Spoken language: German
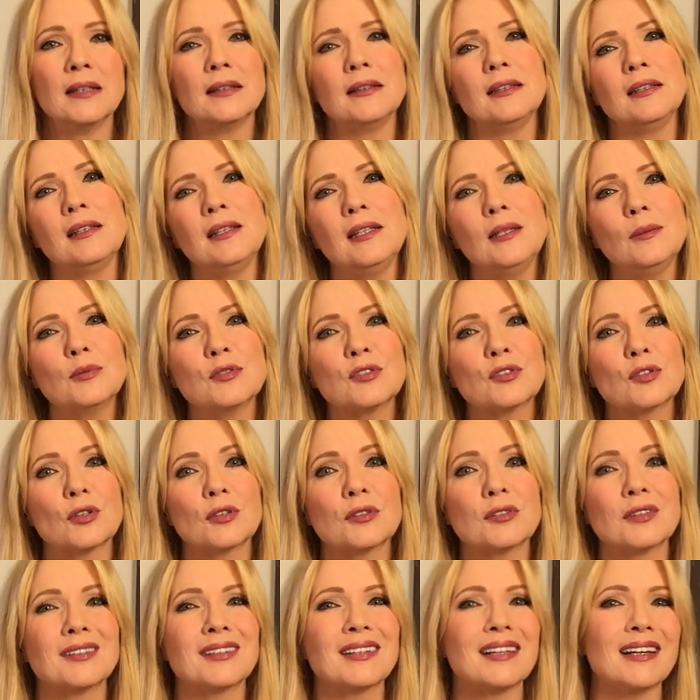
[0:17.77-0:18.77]
Die
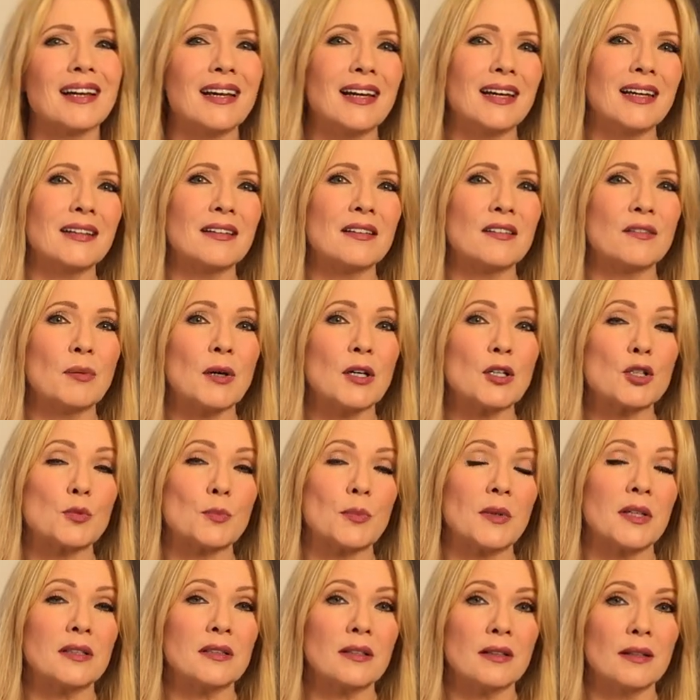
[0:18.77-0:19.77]
Liebesgöttin gerät zwar
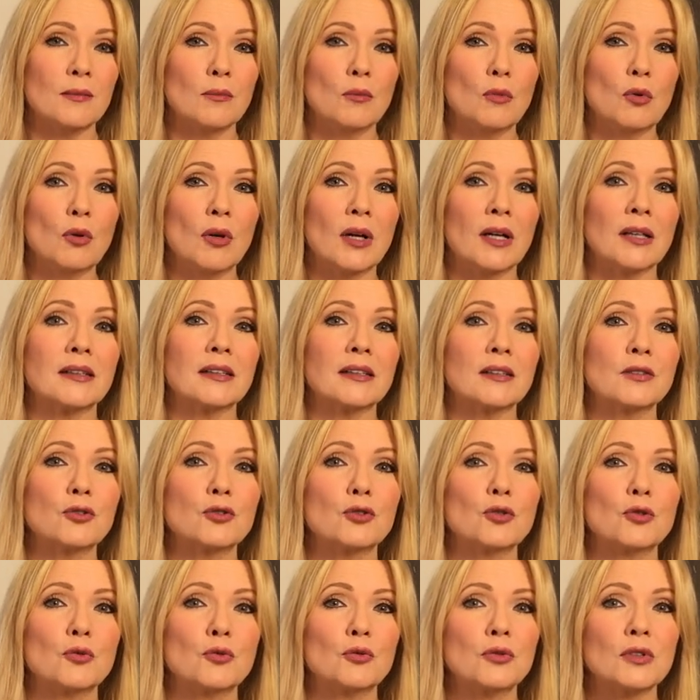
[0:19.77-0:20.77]
später im Monat ganz
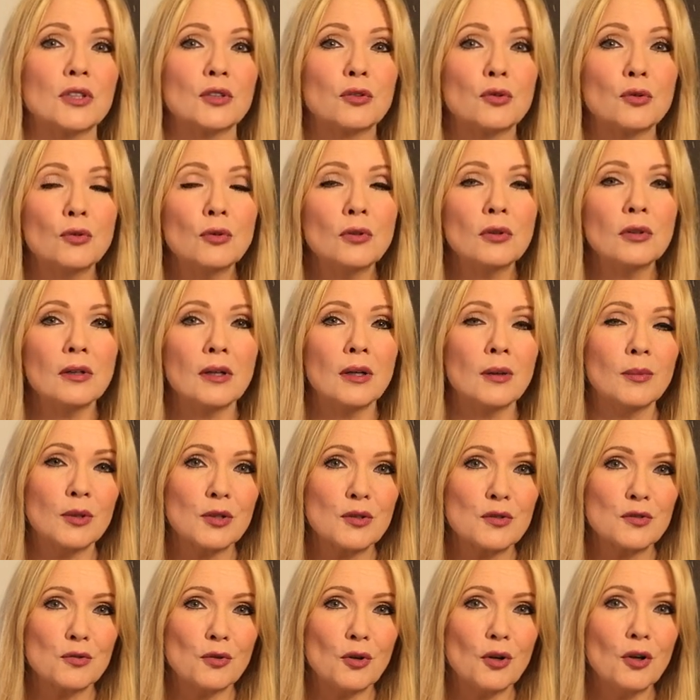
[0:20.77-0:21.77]
schön unter Druck,
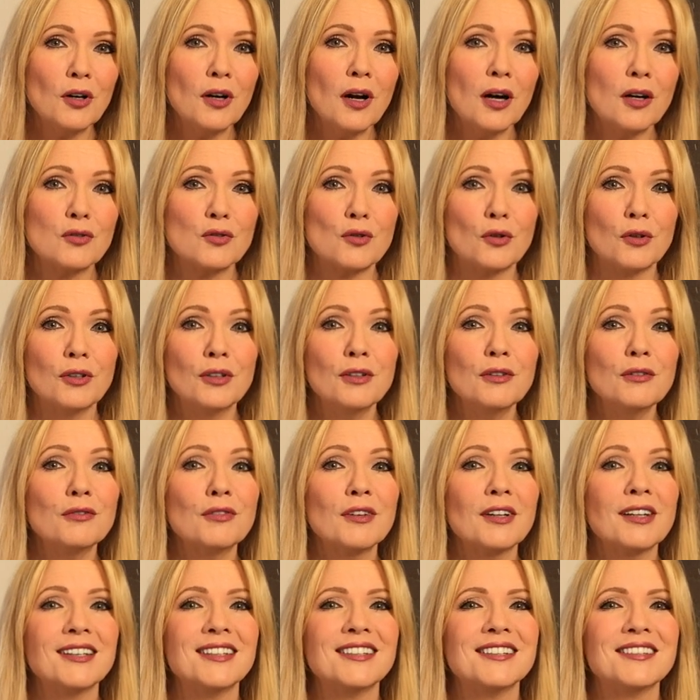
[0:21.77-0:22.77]
aber zu eurer Sonne
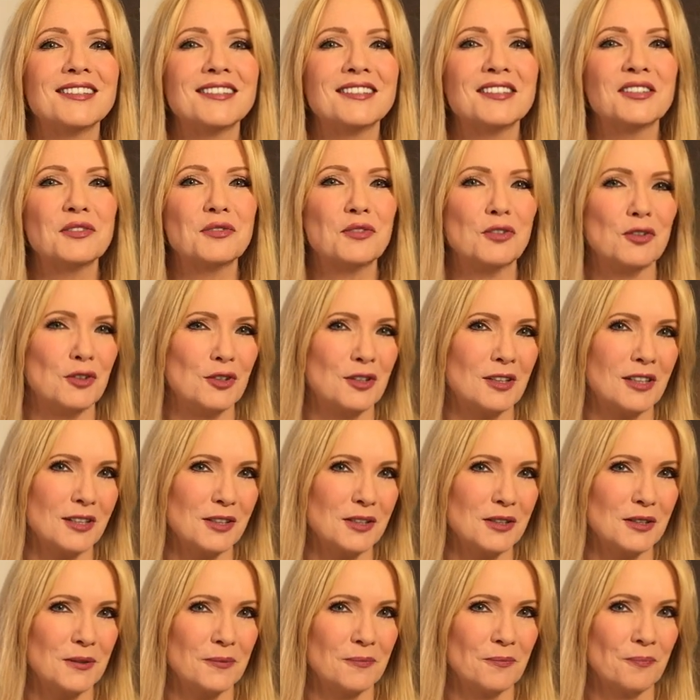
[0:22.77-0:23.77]
verhält sie sich
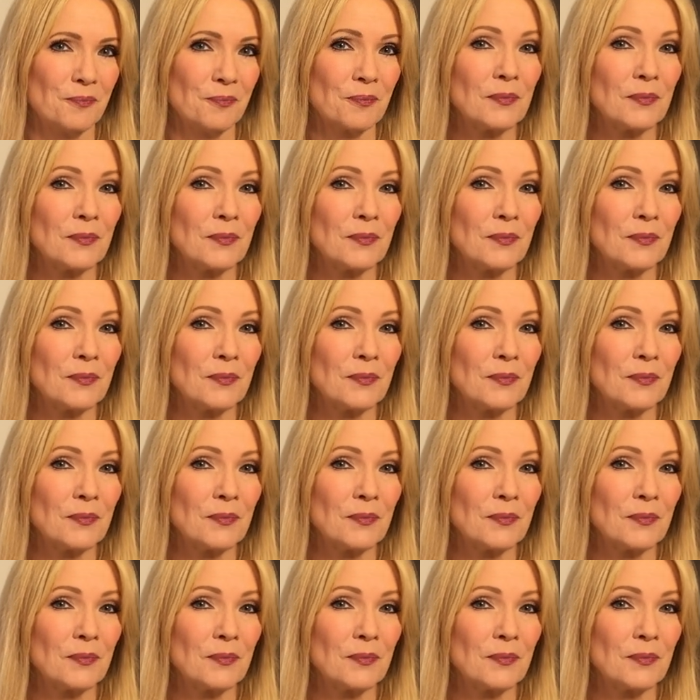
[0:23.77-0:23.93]
freundlich.